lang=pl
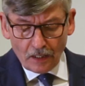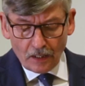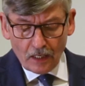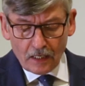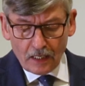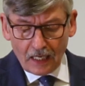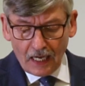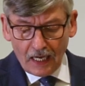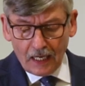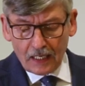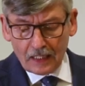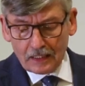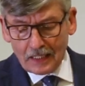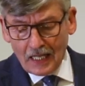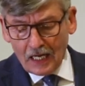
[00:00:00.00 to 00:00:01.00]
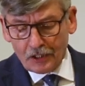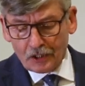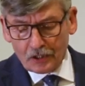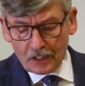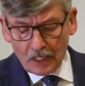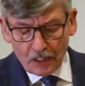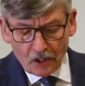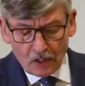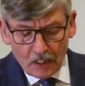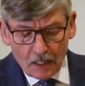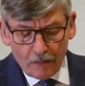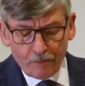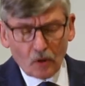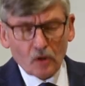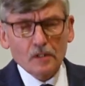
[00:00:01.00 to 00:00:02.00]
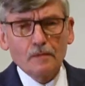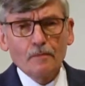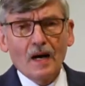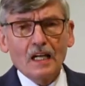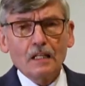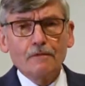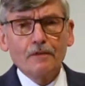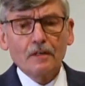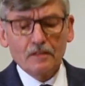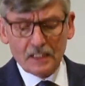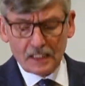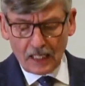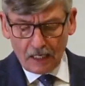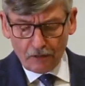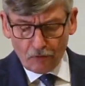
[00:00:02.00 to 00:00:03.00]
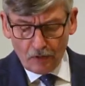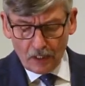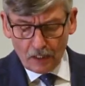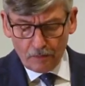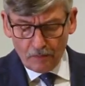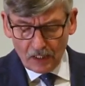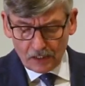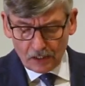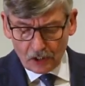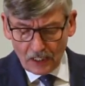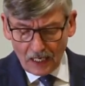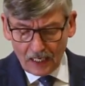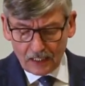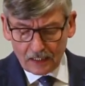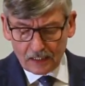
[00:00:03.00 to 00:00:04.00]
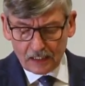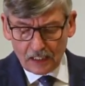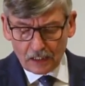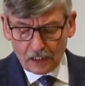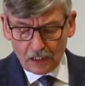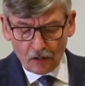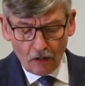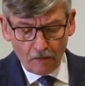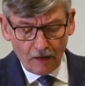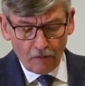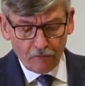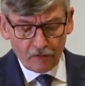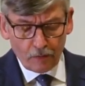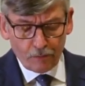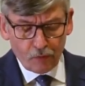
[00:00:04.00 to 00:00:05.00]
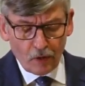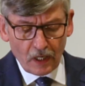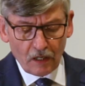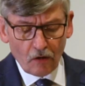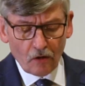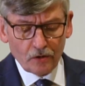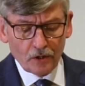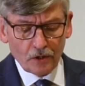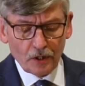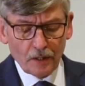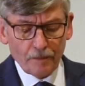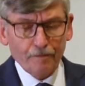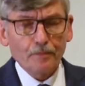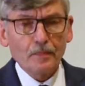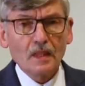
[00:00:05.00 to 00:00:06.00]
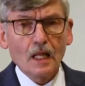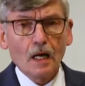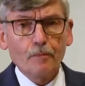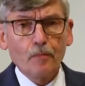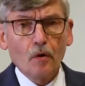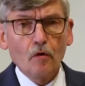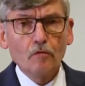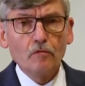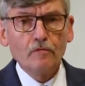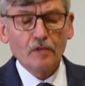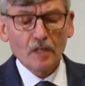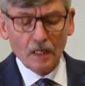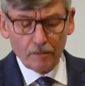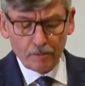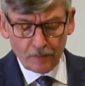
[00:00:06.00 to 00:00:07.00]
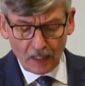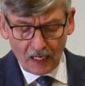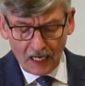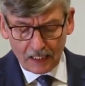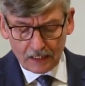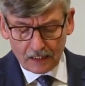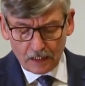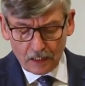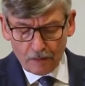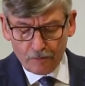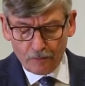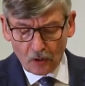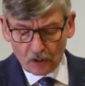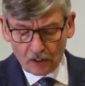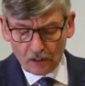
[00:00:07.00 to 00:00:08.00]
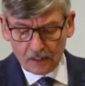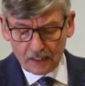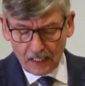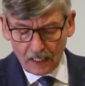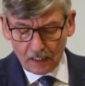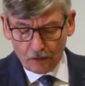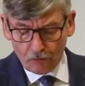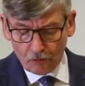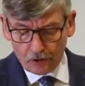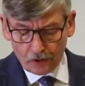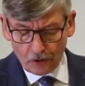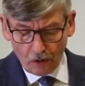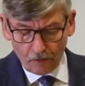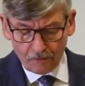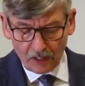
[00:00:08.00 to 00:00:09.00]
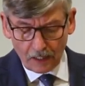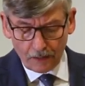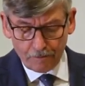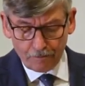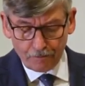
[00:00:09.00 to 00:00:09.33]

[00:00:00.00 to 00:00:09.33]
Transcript: kilkanaście dni po zmartwychwstaniu ich mistrza zdecydował wypłynąć na połów ryb, a z nim pozostali uczniowie.